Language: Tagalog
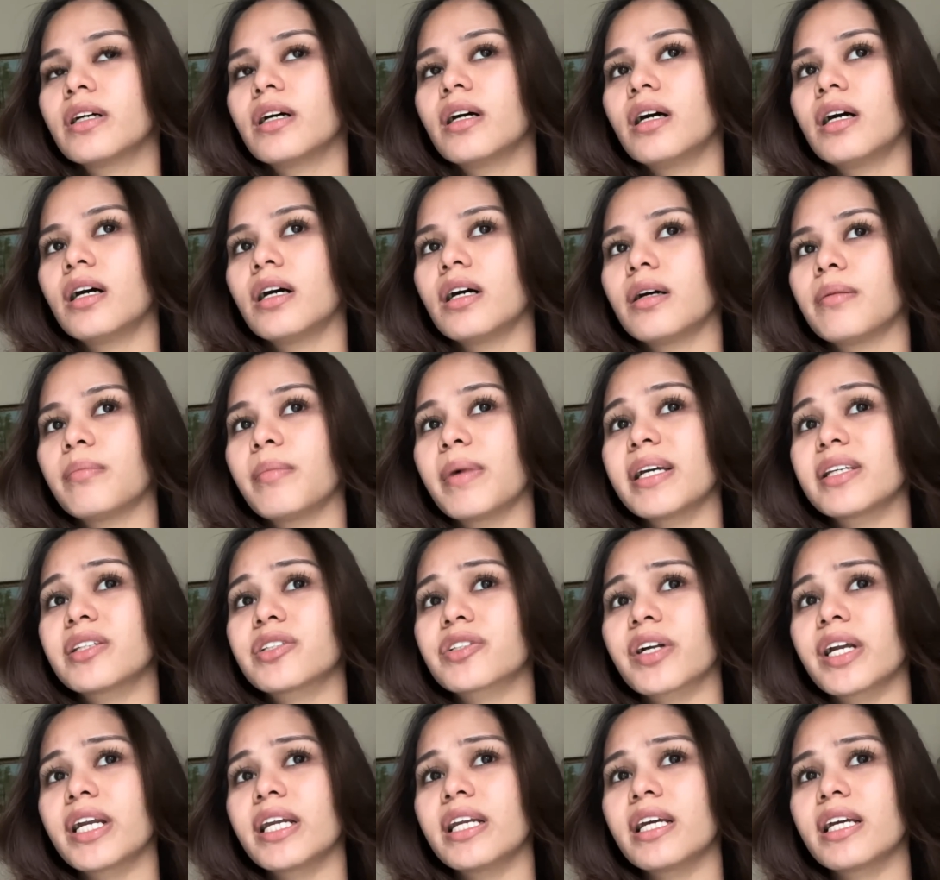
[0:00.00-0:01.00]
uh, may
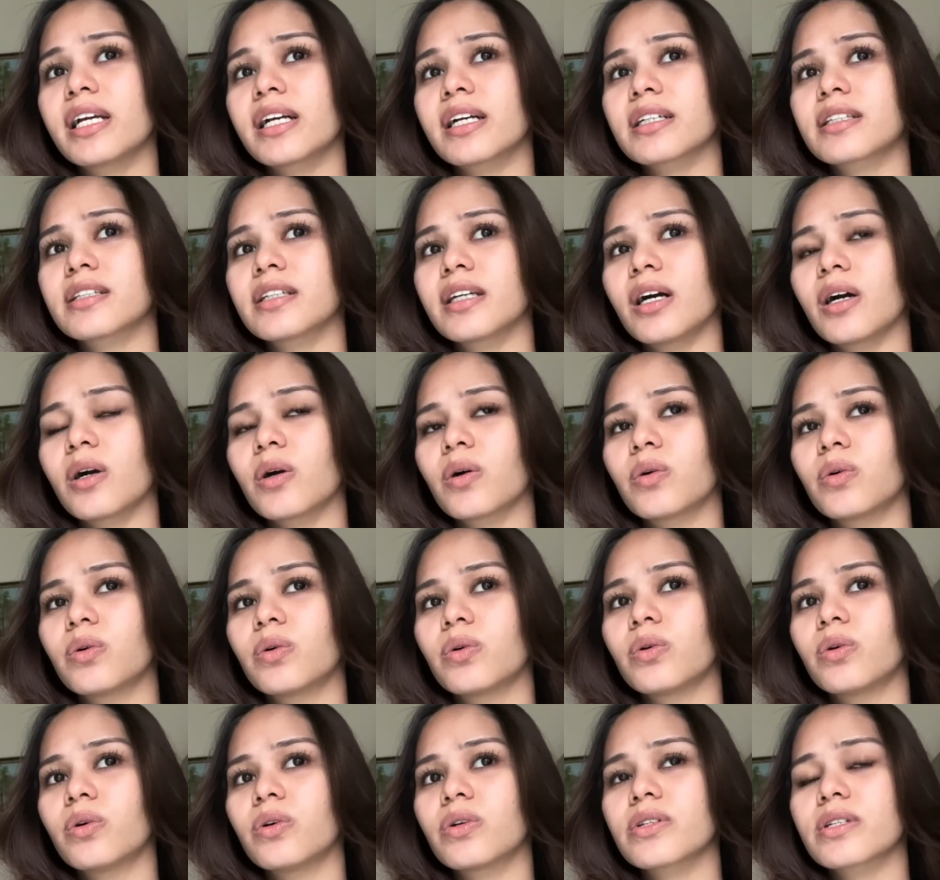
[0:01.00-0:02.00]
training kasi
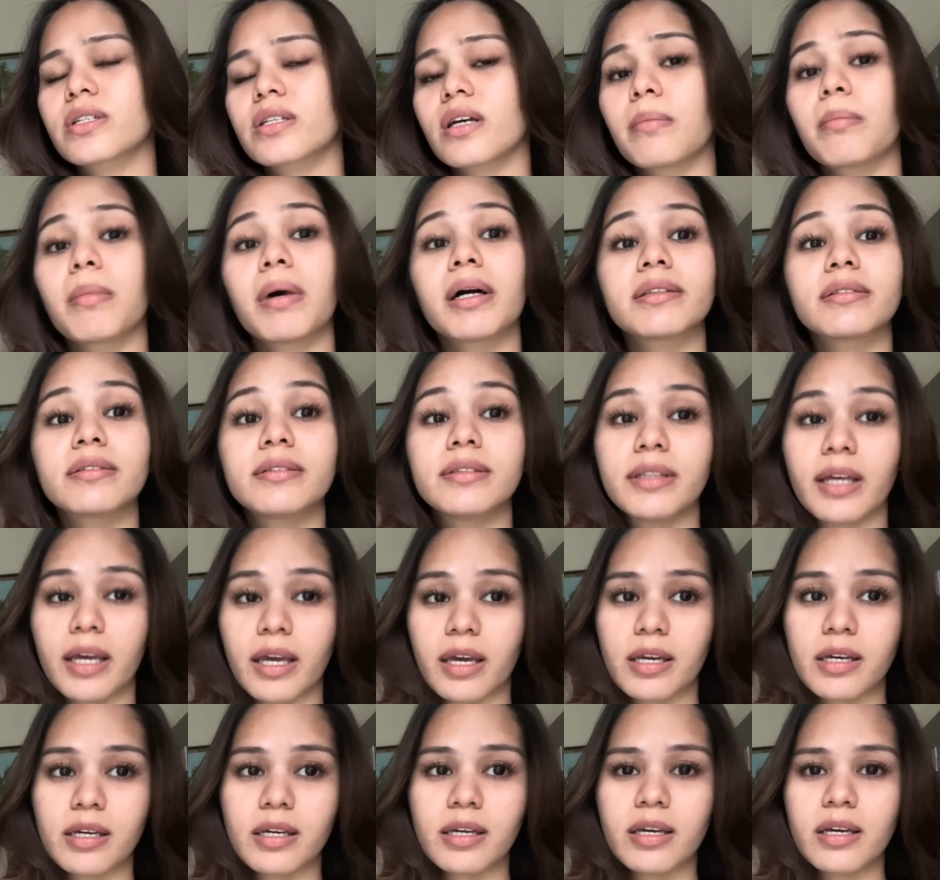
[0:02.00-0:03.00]
ako sa
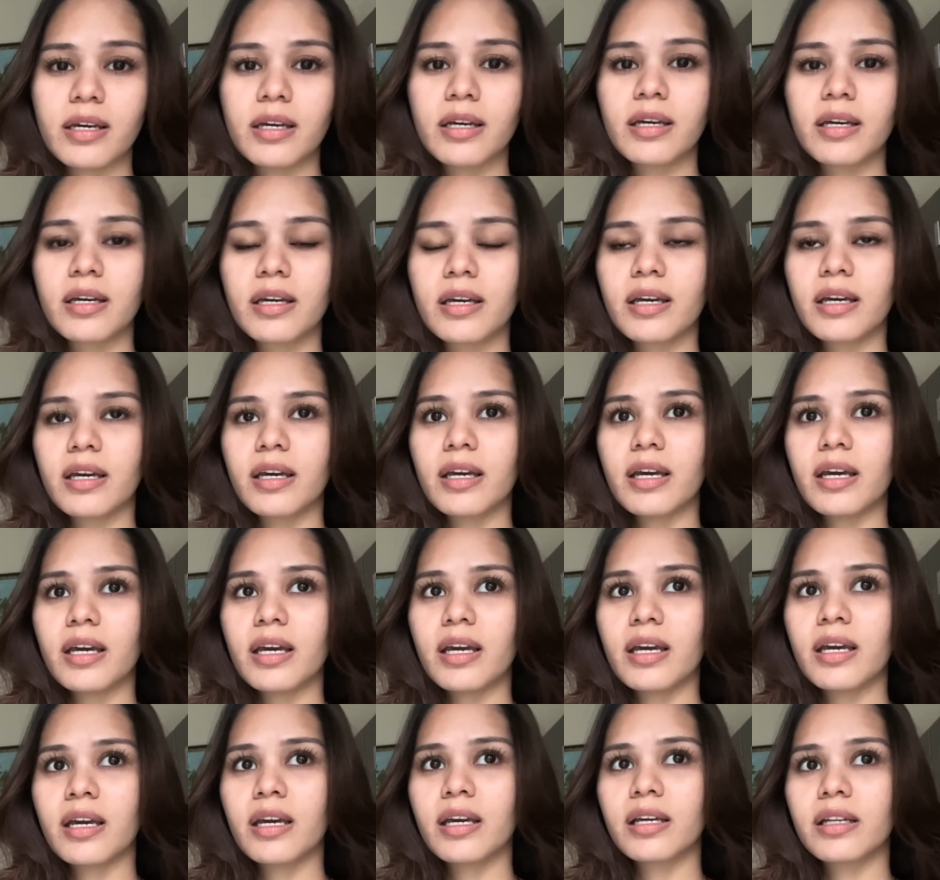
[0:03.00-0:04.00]
Monday
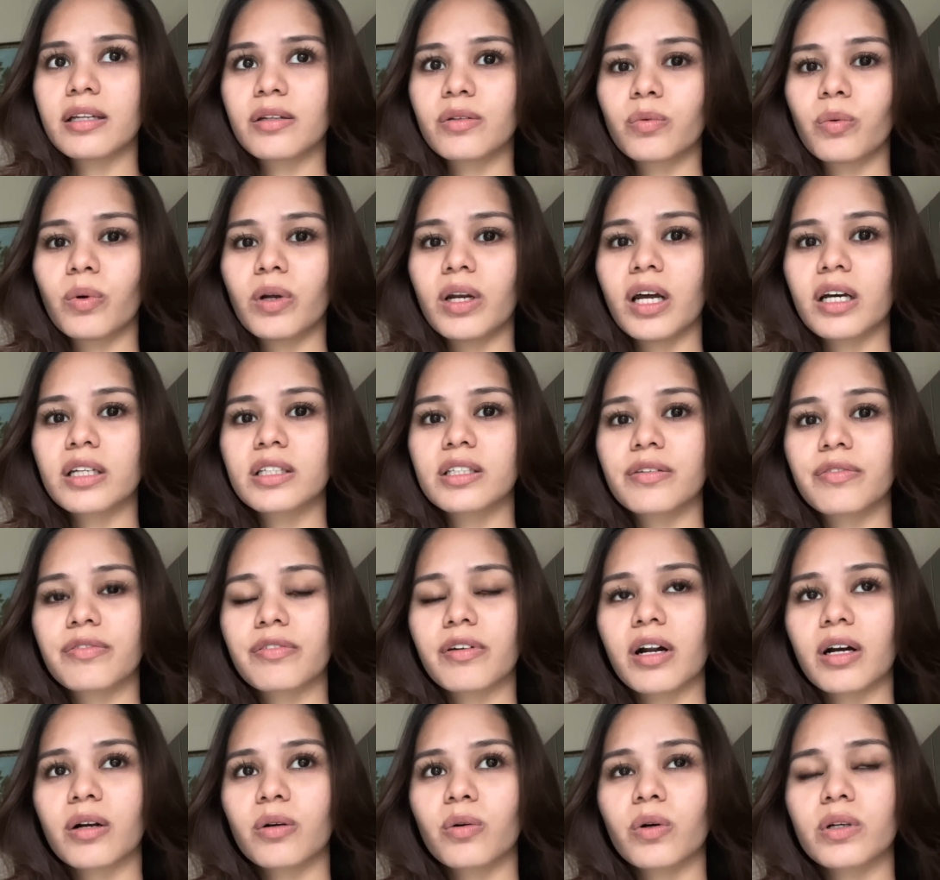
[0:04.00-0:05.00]
in, wala si
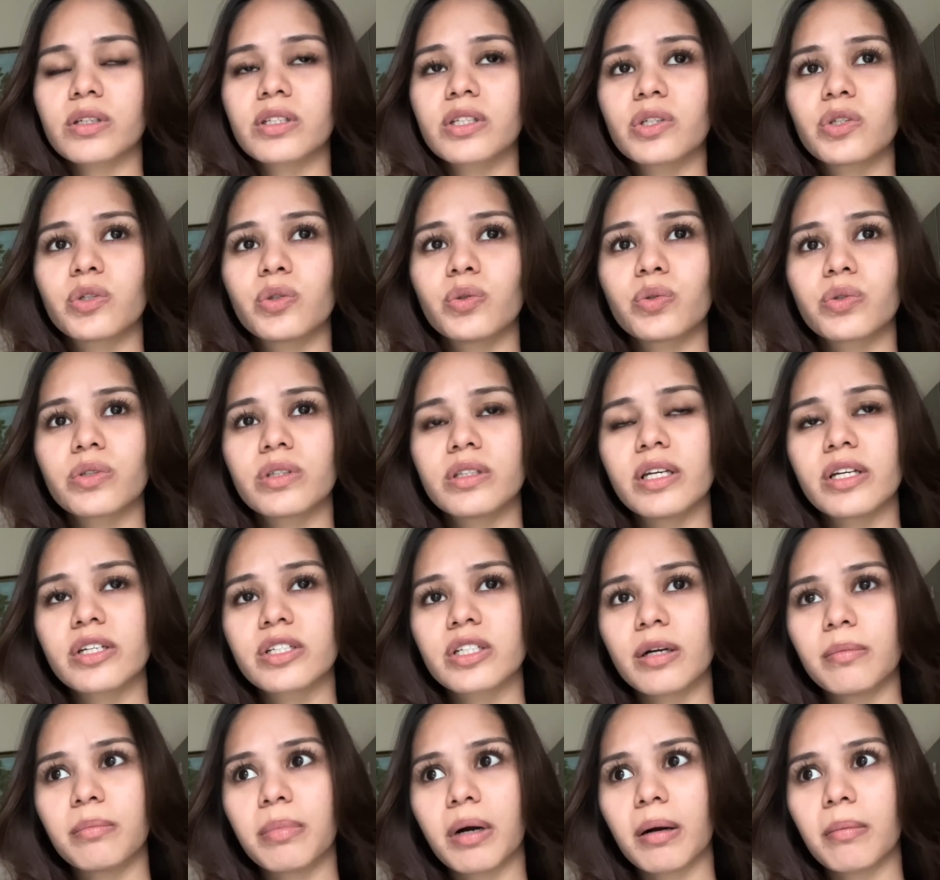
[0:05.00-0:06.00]
Franco kasi Tuesday
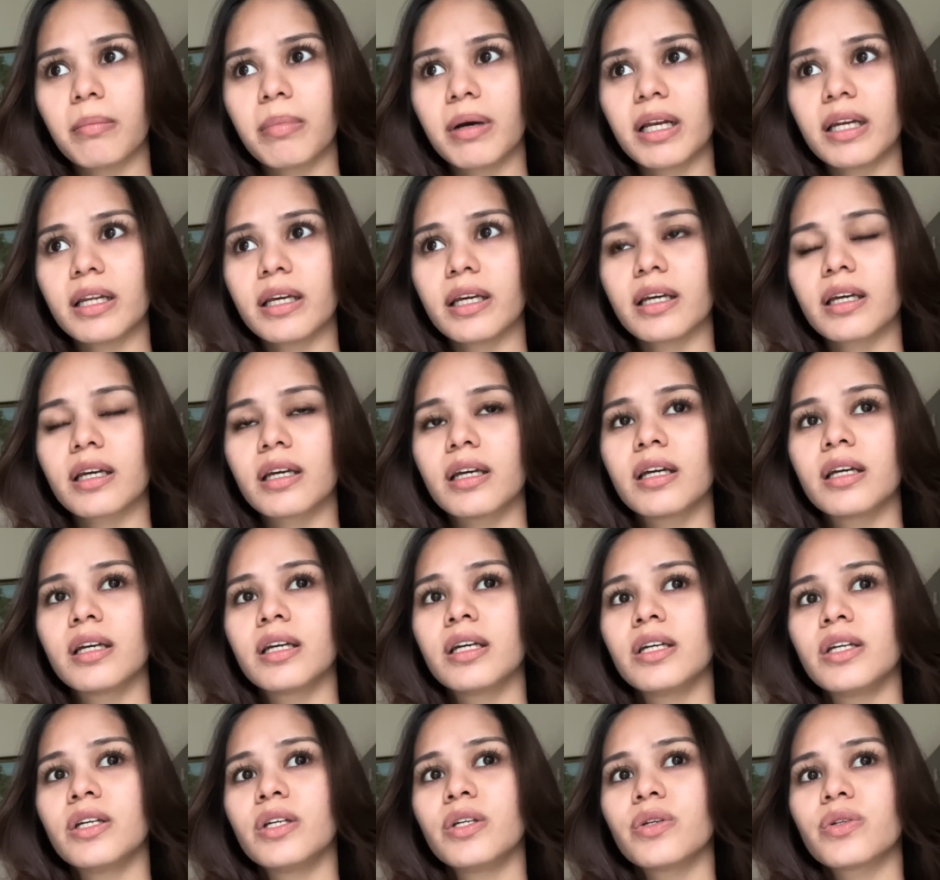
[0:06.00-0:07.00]
siya babalik.
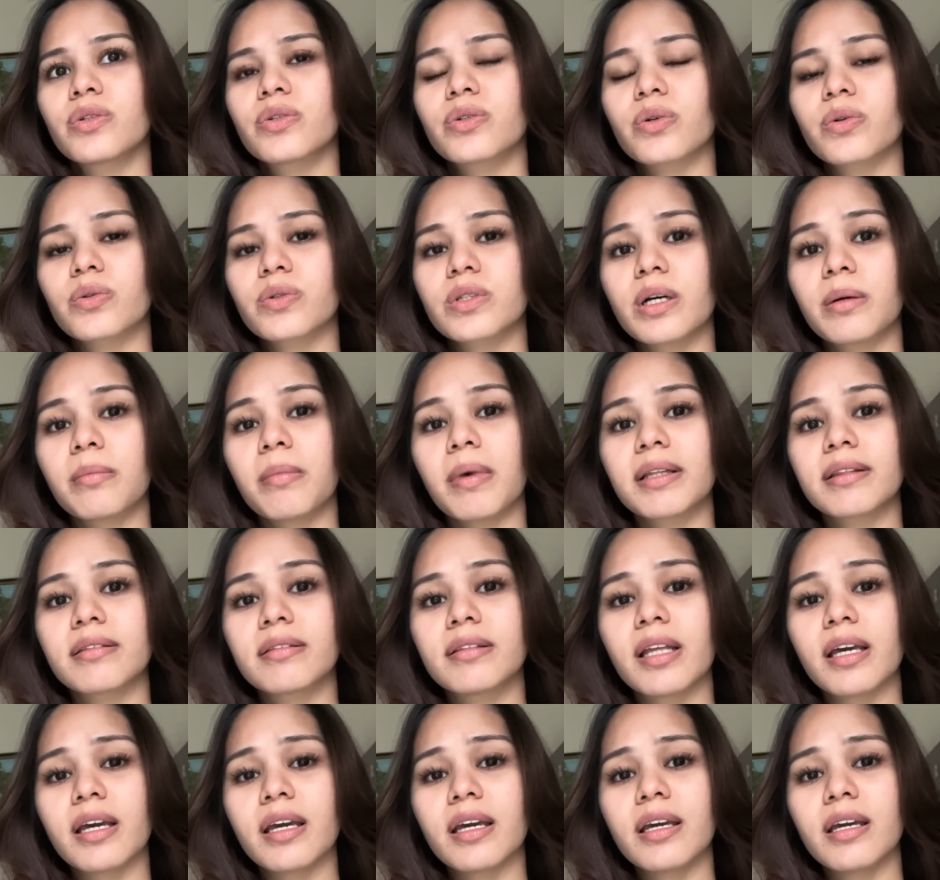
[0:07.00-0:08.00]
So, sa
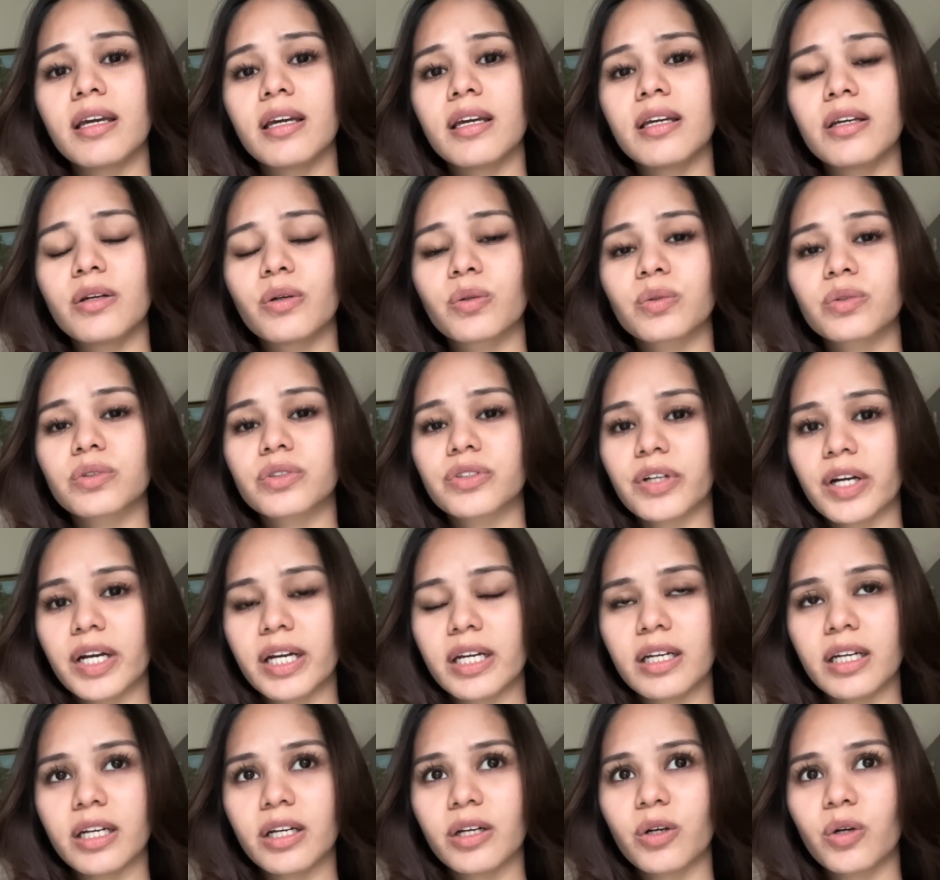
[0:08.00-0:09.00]
Monday yung
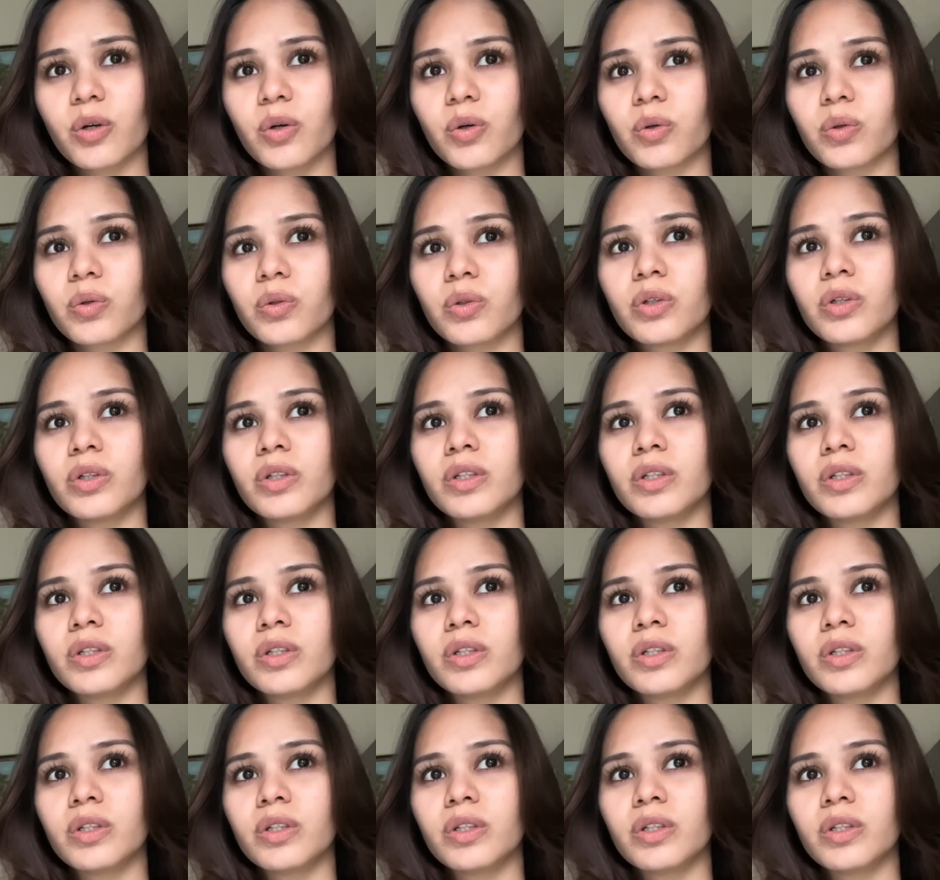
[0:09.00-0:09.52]
training ko.